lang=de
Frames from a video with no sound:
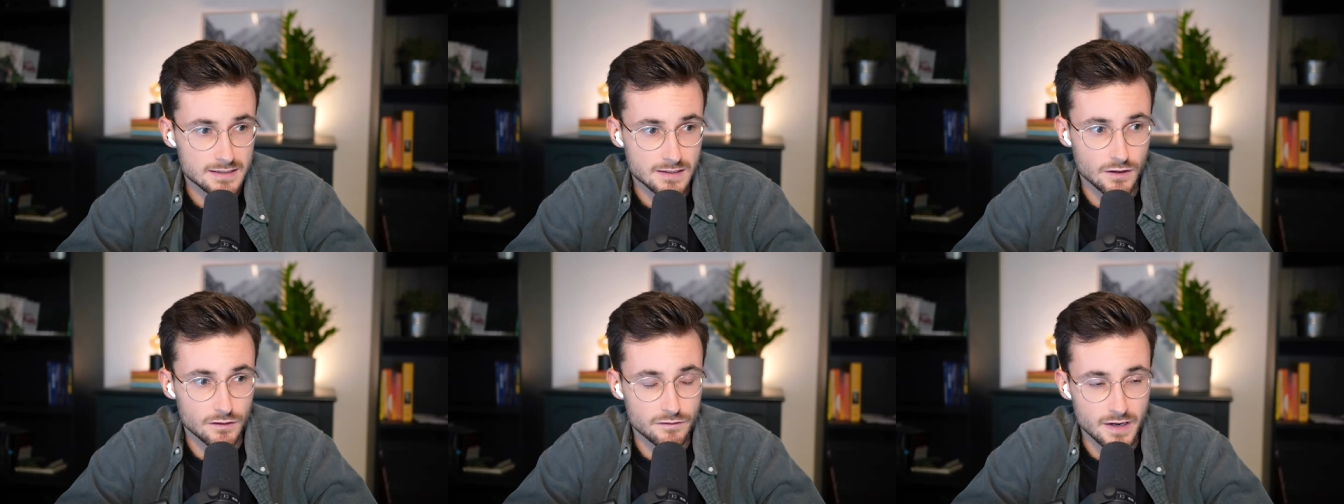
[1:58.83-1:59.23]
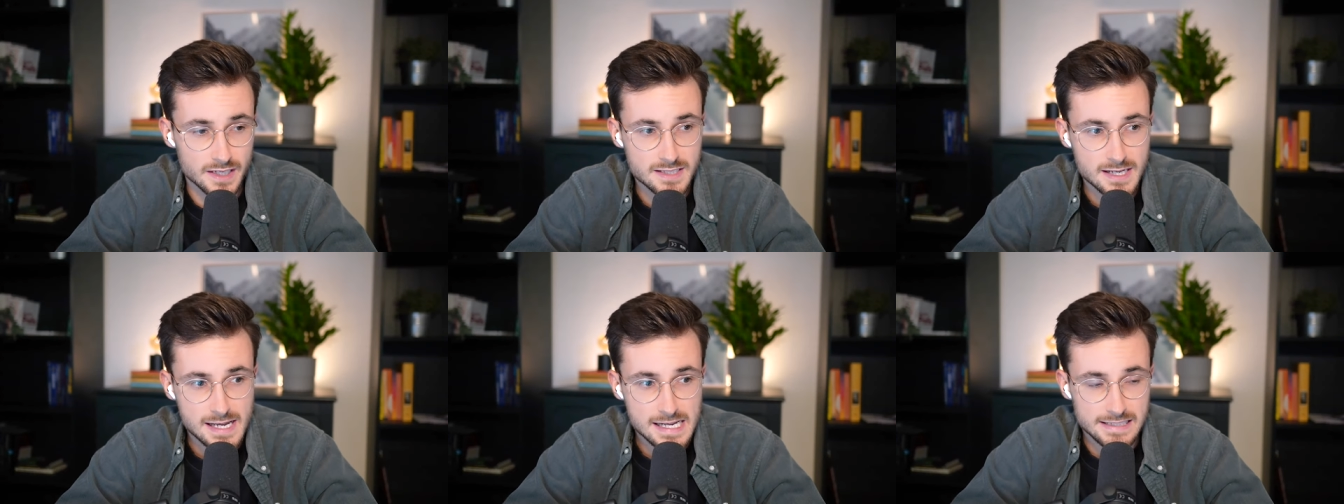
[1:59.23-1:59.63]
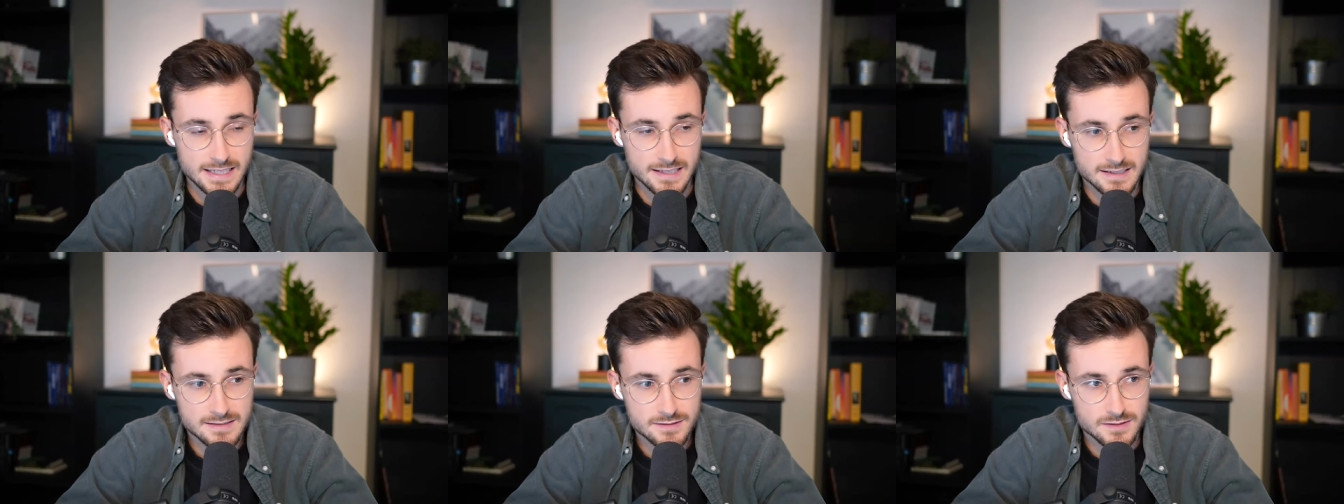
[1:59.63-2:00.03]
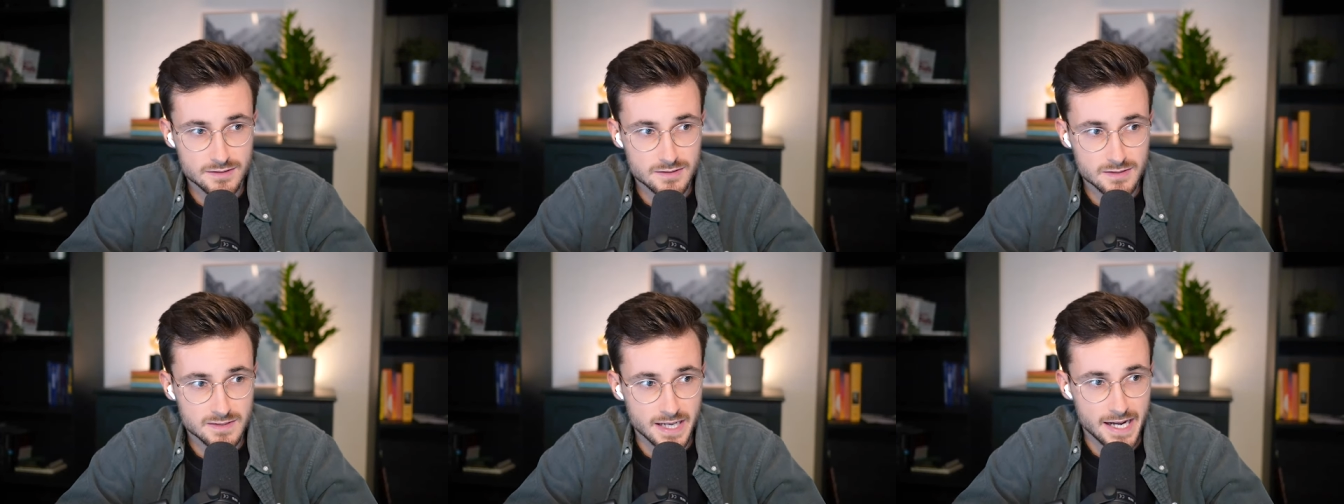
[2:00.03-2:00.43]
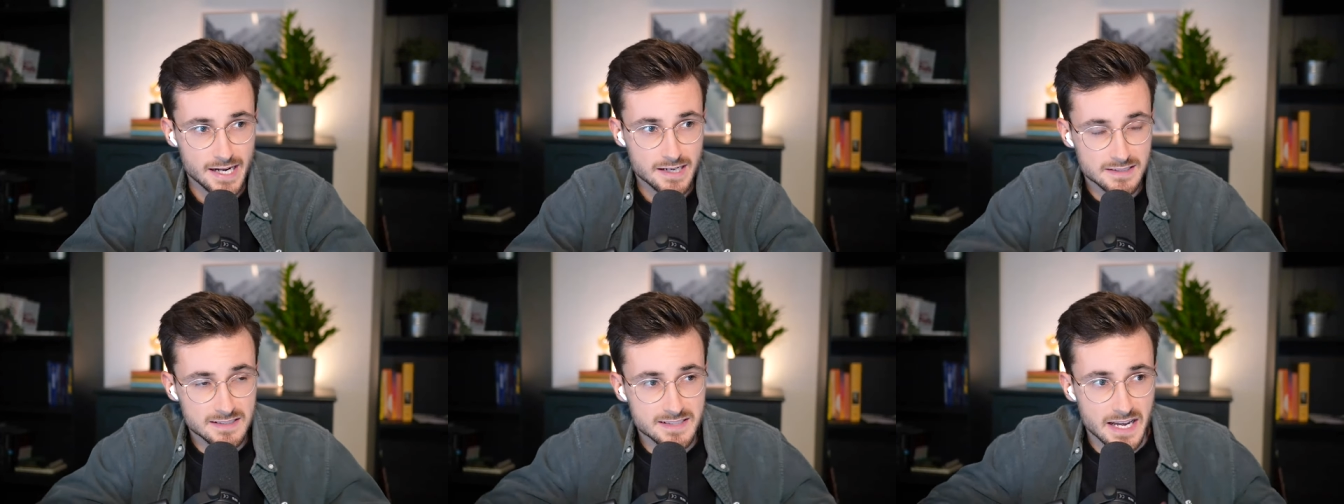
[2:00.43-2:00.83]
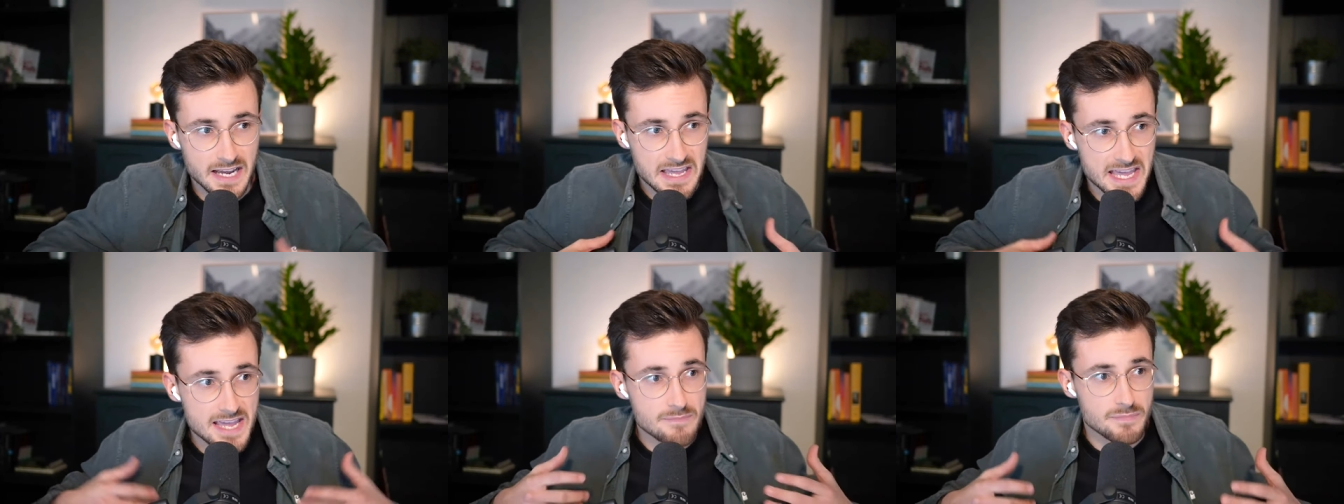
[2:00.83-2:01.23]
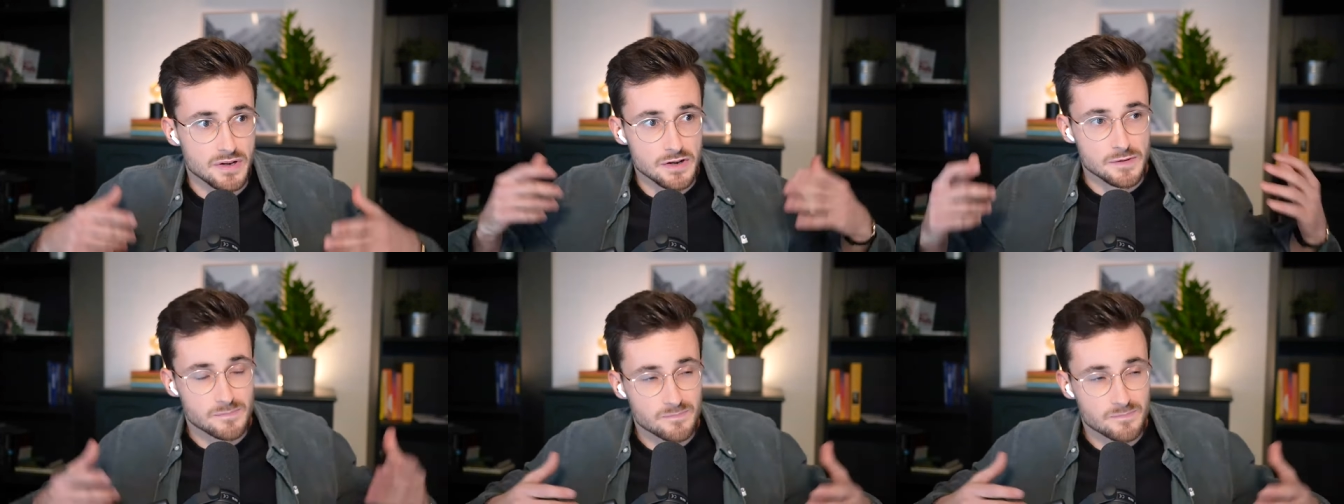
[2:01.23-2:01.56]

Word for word: drauf hat, dann ist sozusagen dieser Hebel,